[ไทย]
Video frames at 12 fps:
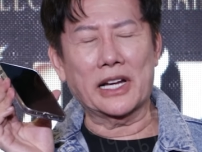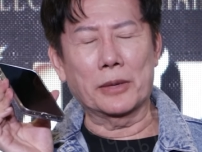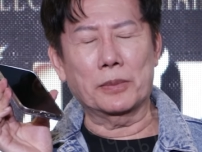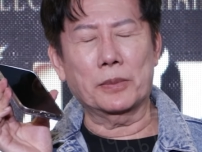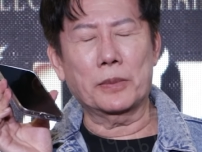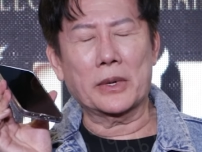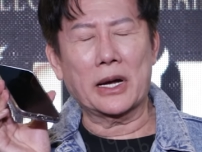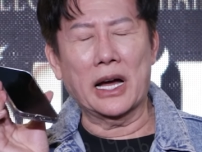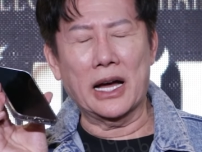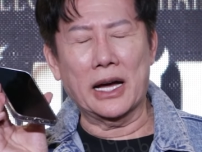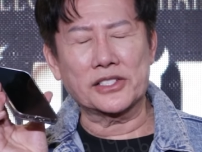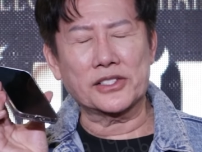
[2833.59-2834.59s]
กับ
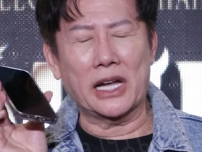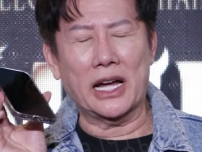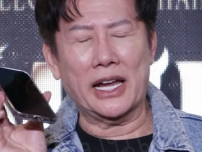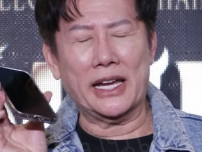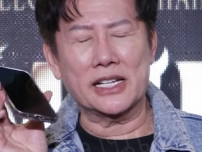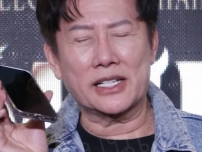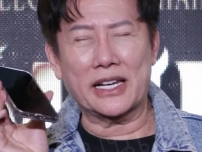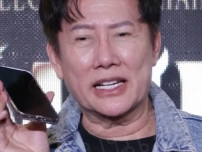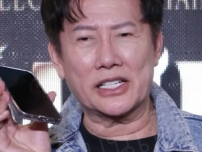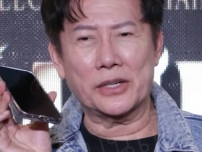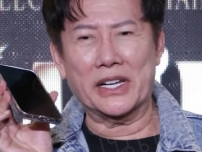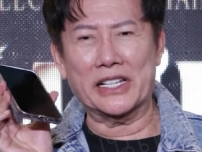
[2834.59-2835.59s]
อ่าอ่า เอช เค
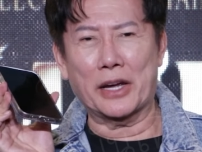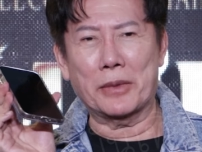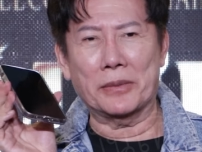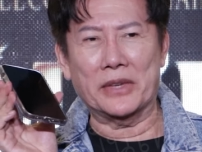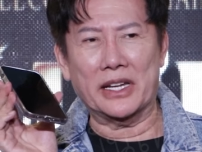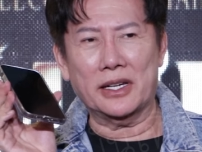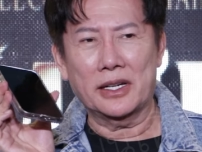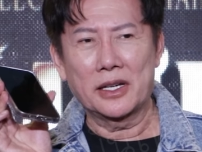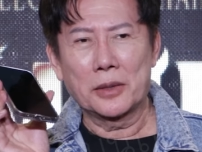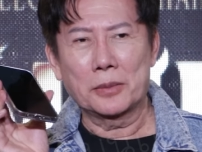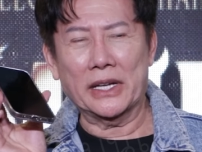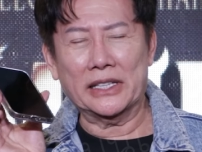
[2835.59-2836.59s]
เซเว่น ทำแบบนี้
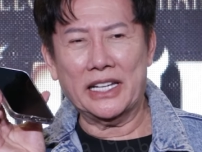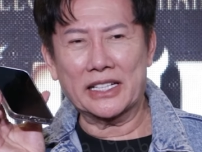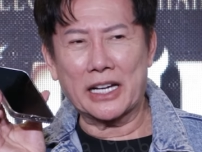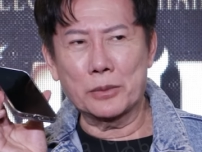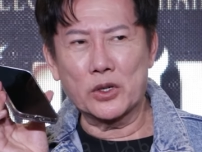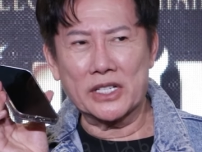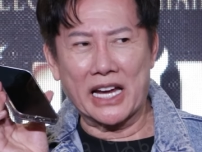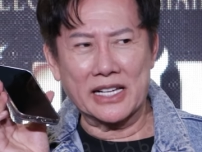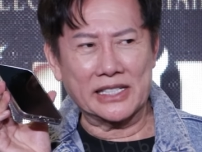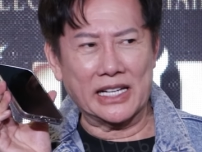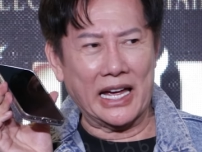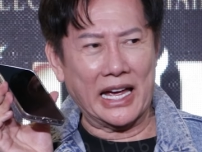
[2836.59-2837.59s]
ประเทศกัมพูชา
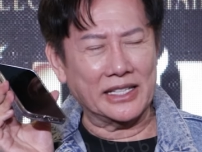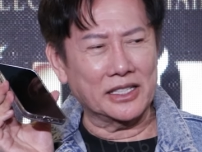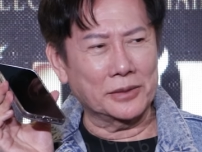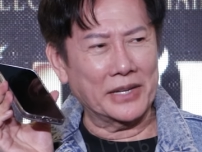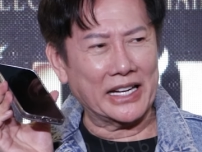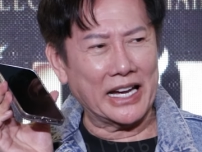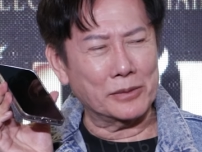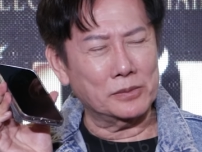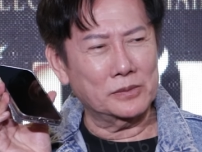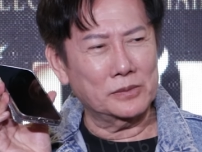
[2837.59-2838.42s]
เสียหายเยอะไหมครับ